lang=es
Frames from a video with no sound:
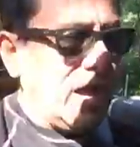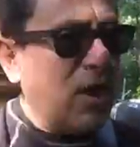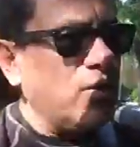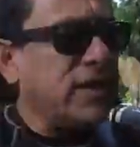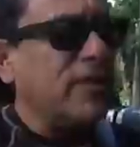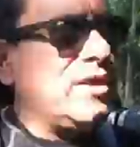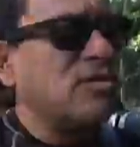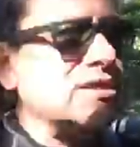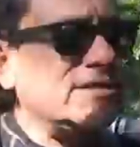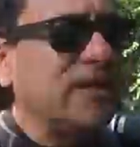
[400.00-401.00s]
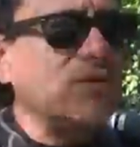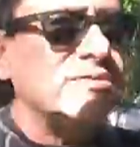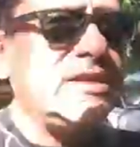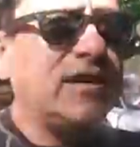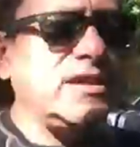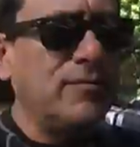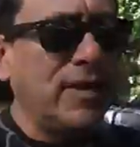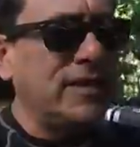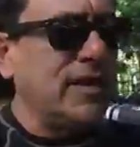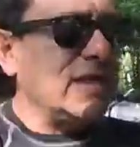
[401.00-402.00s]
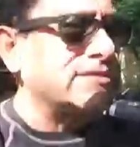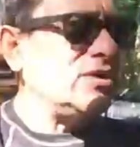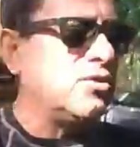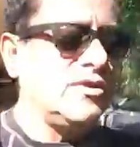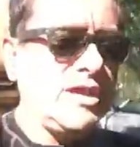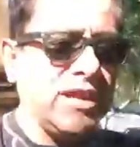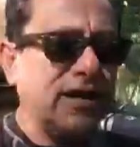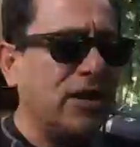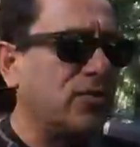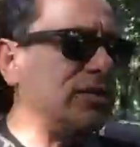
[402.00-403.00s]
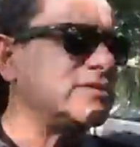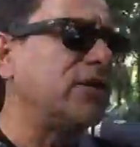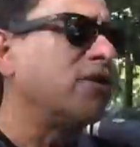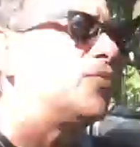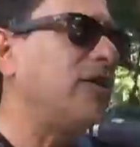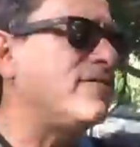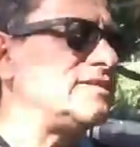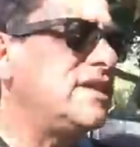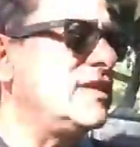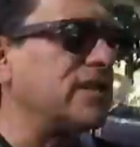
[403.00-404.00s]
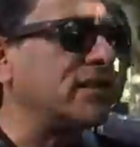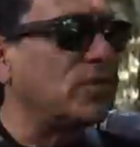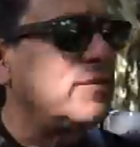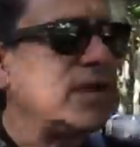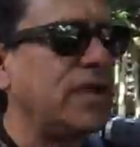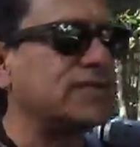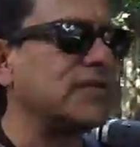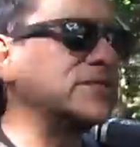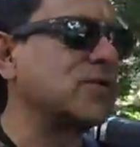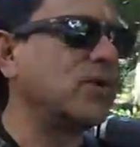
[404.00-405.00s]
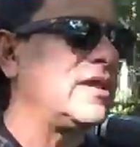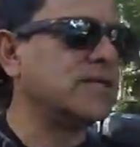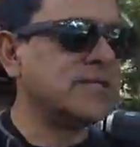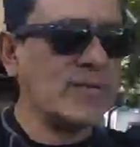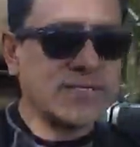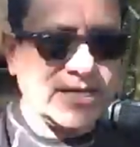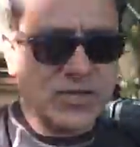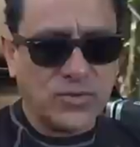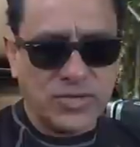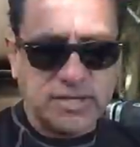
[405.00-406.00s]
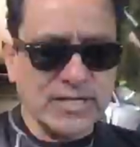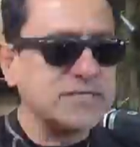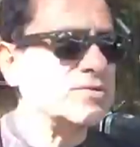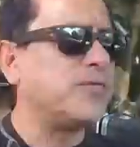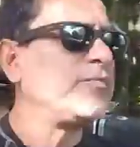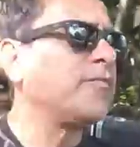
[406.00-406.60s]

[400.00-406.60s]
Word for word: aunque también los asientos tienen ventilación y el aire acondicionado es muy eficiente, de todas maneras el sol es demasiado intenso.